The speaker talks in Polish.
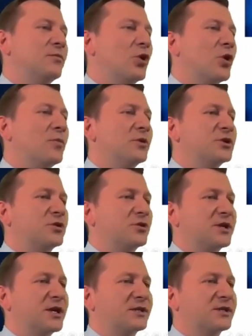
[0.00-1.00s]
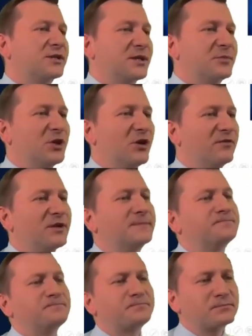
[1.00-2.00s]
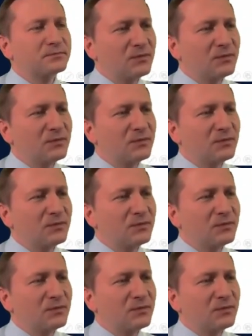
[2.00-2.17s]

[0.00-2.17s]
mogą być kontrakty terminowe,